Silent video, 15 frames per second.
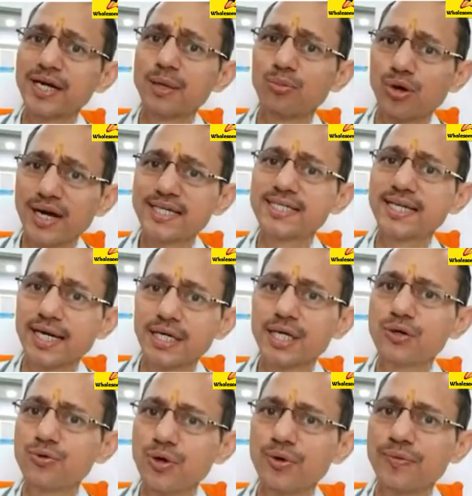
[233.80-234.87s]
मेटाबोलाइट्स
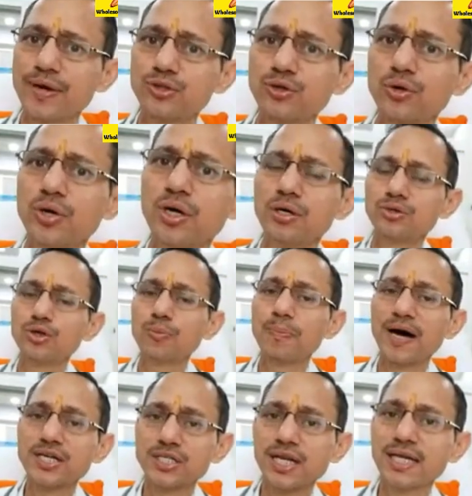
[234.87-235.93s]
इकट्ठे हुए हैं जो जो
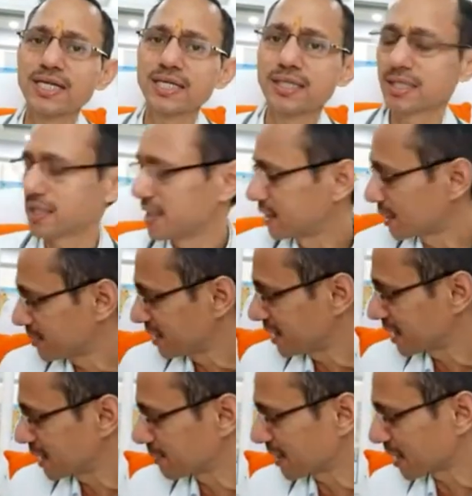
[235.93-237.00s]
पार्शियली
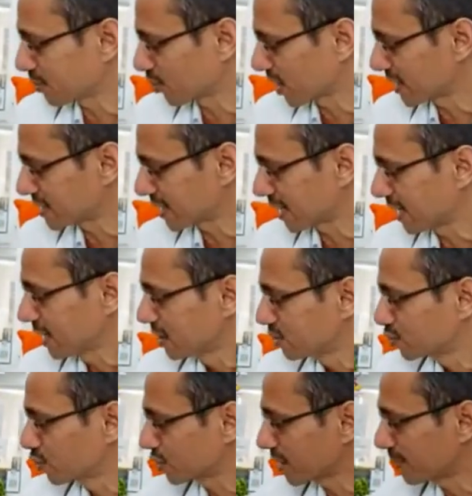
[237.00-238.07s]
इंटरमीडिएट मेटाबोलाइट्स हैं
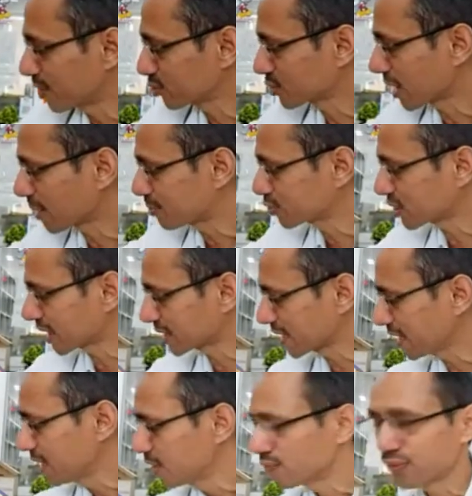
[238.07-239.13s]
जो कि हमें नुकसान
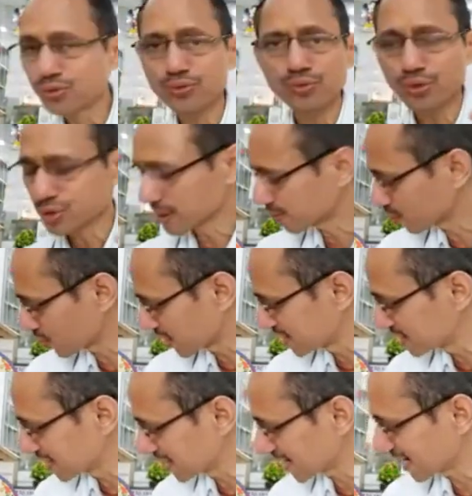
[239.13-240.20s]
पहुंचाते हैं उस उनको सबको
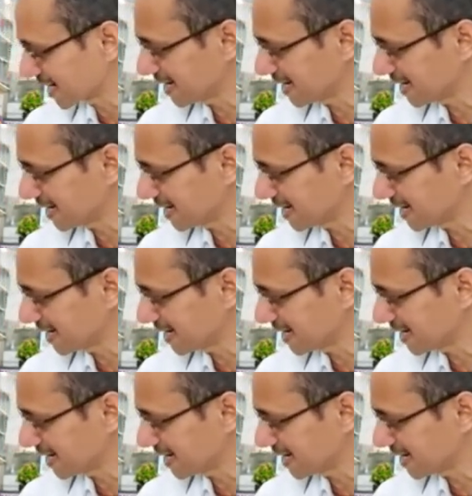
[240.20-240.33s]
क्लीनिंग